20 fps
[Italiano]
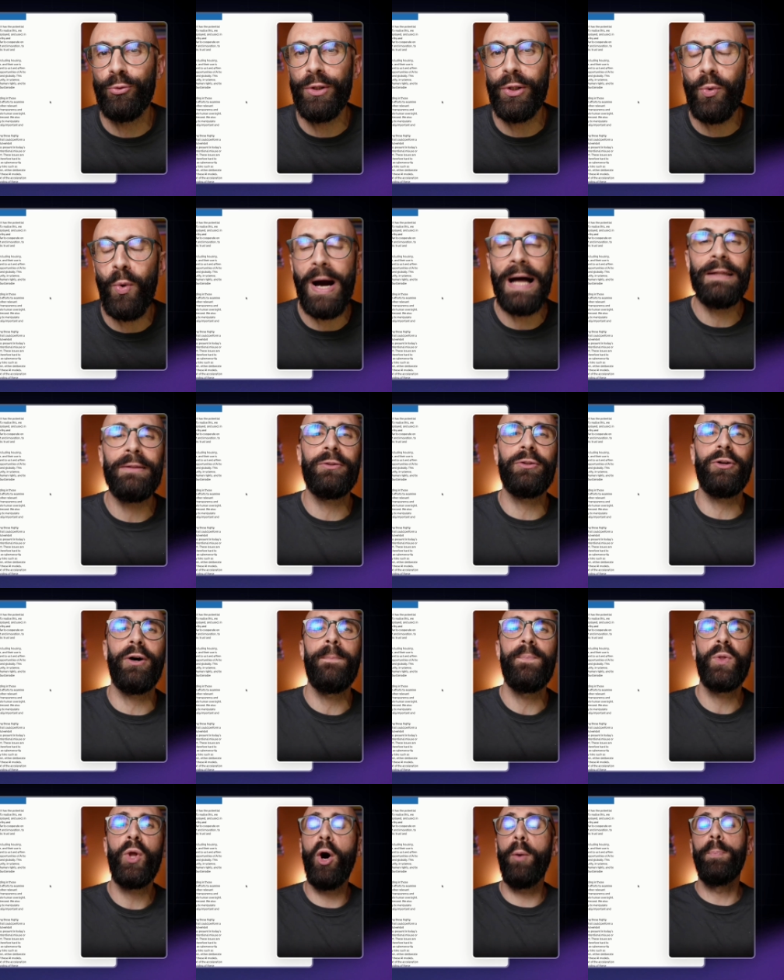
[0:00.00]
tu di quanto,
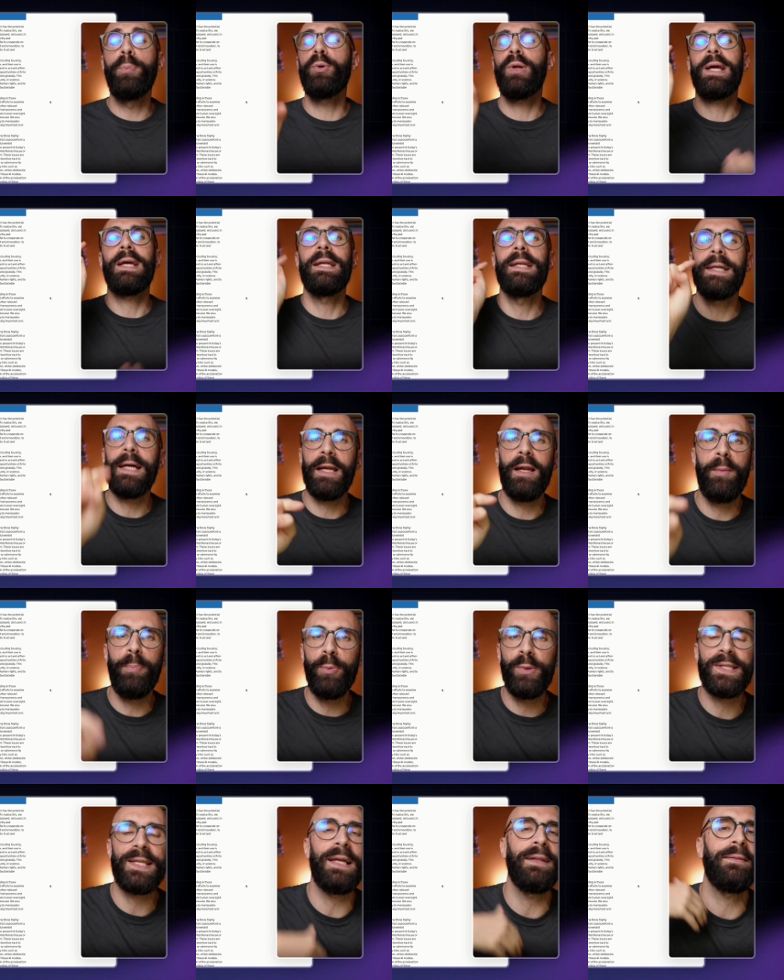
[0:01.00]
oppure cliccare il
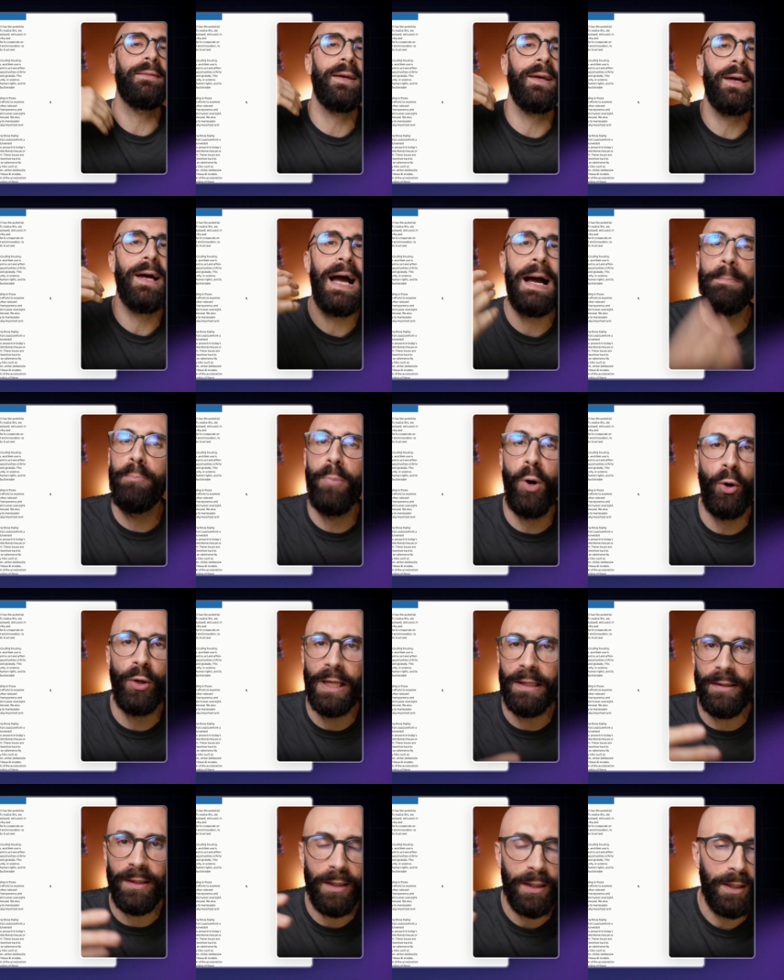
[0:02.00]
pulsante
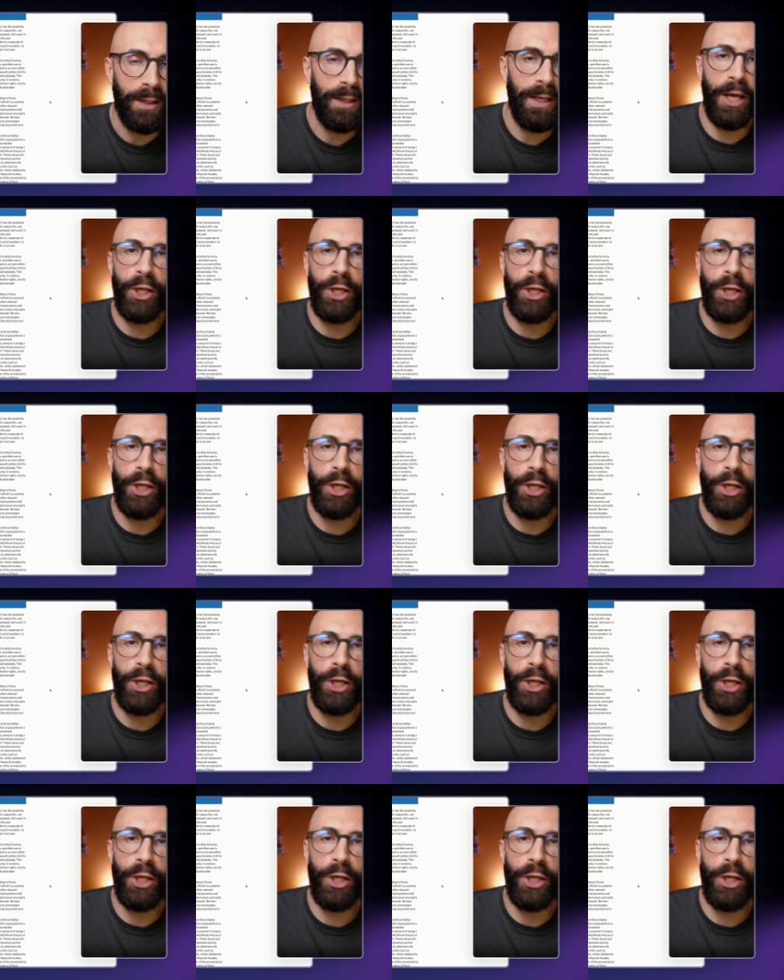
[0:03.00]
abbonati